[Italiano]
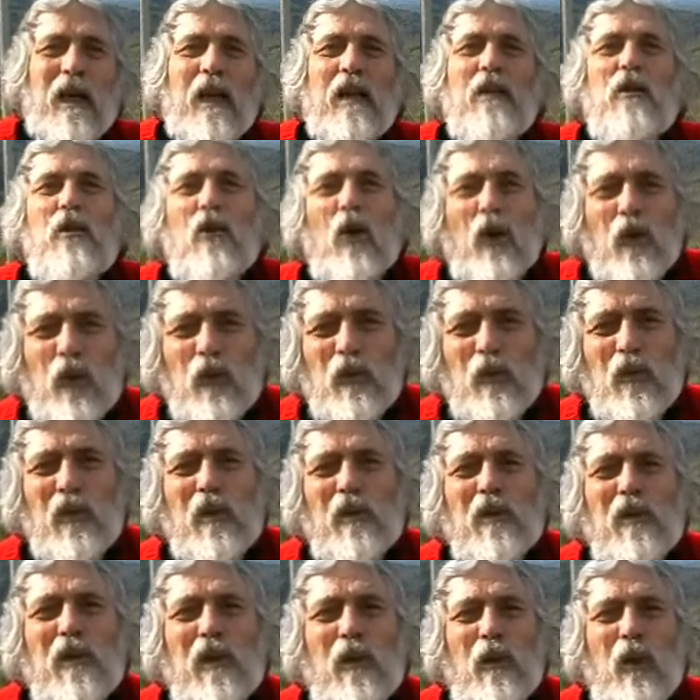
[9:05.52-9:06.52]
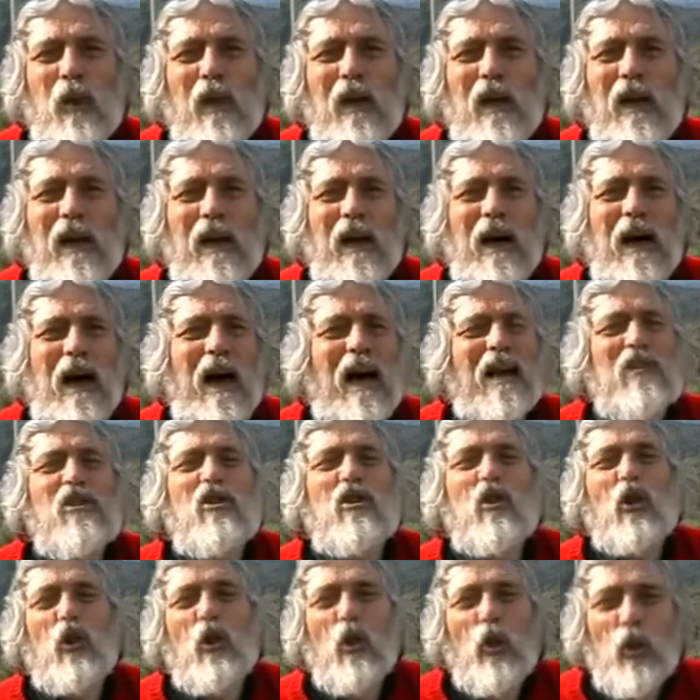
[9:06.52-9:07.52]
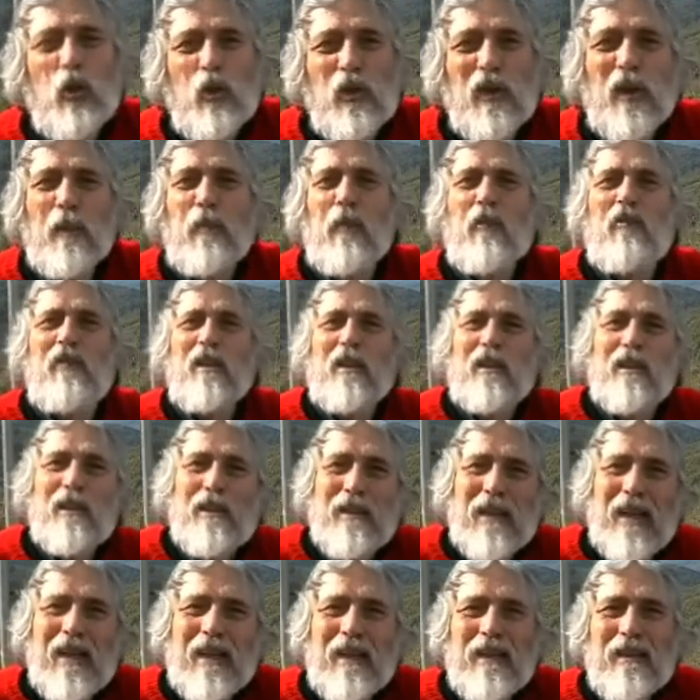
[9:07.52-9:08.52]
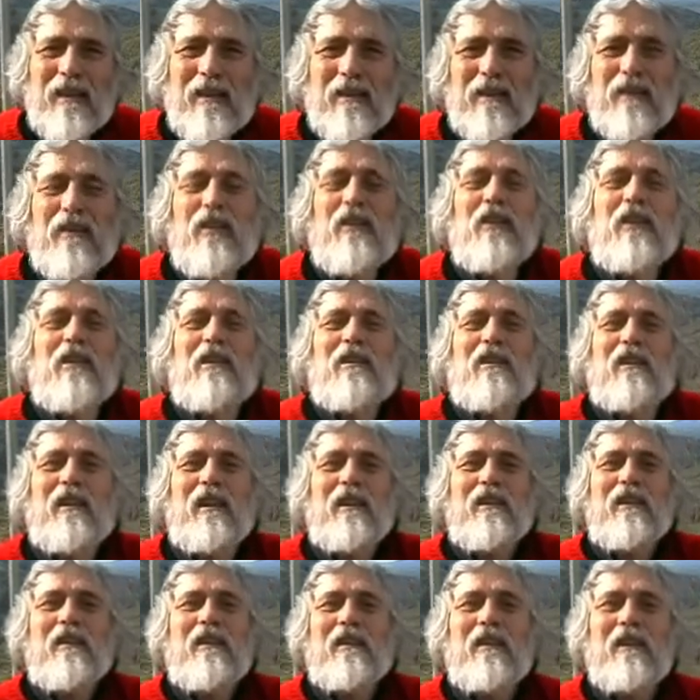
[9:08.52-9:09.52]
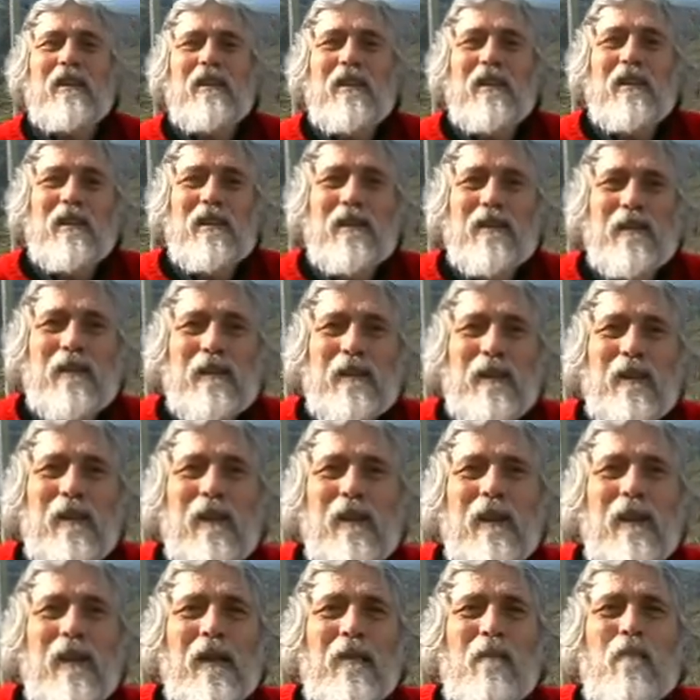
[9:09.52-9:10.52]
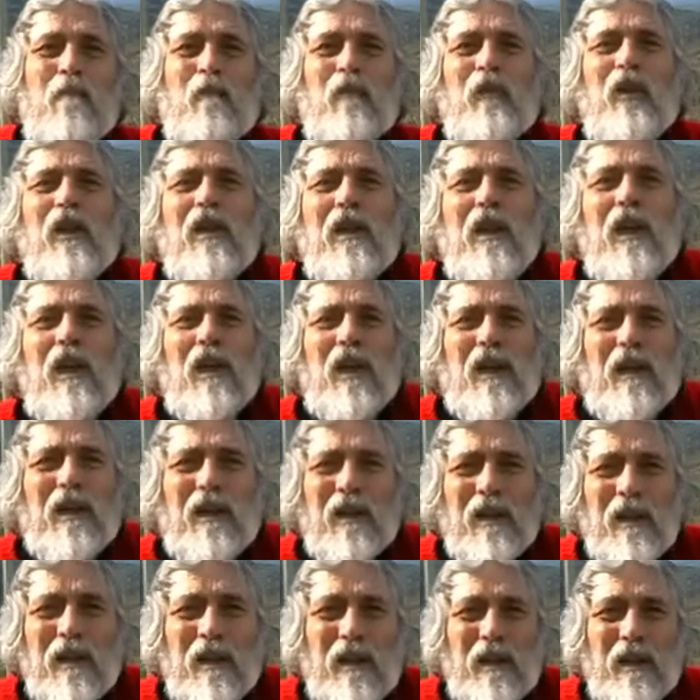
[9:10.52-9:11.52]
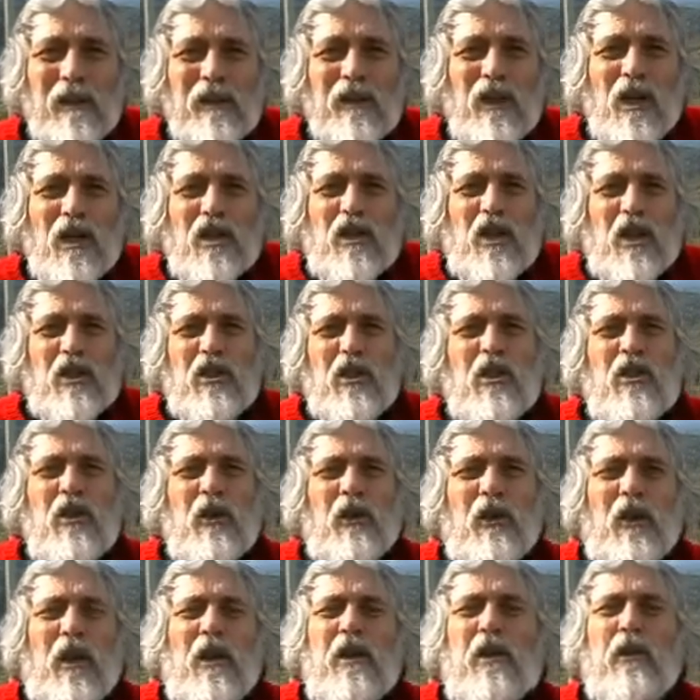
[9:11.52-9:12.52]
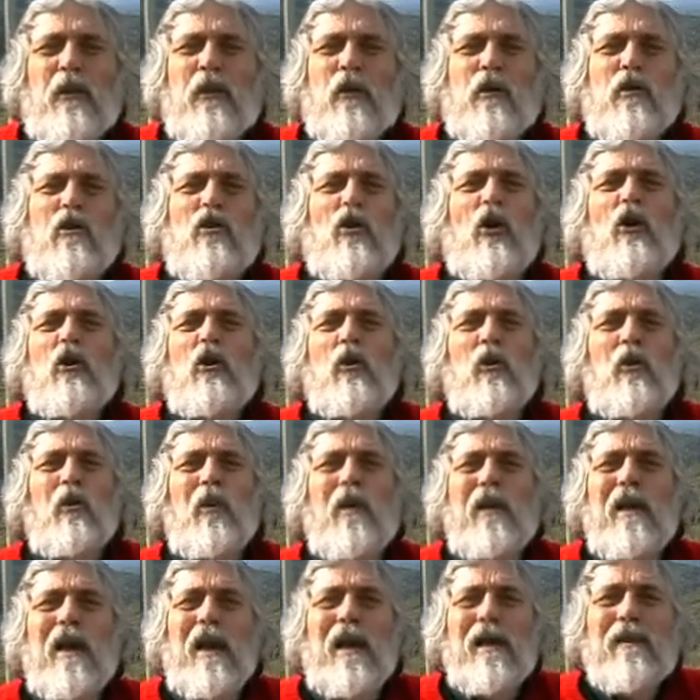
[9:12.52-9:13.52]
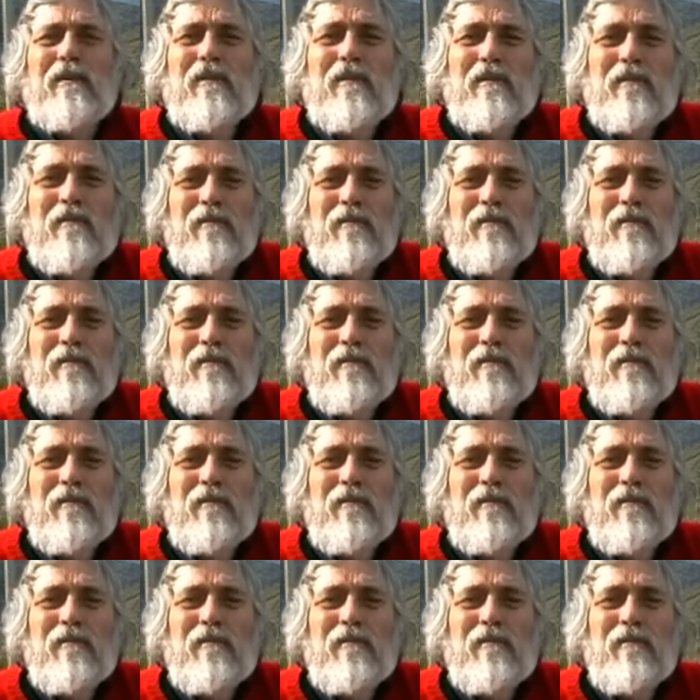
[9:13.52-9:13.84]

e non di quella assoluta povertà di se stessi, di chi dice Signore io non so nulla,